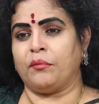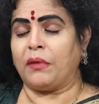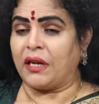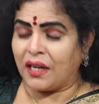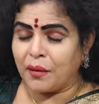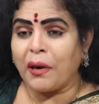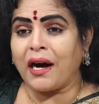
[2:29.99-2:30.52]

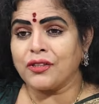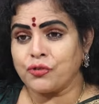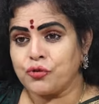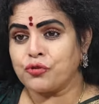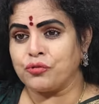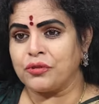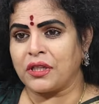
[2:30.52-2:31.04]
మనల్ని బాగా
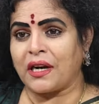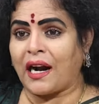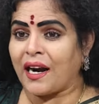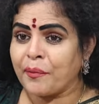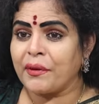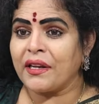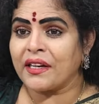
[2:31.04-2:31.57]
చూసుకుంటారు
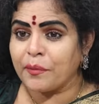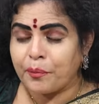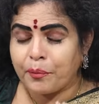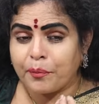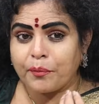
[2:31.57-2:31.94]
ఆడపిల్లకి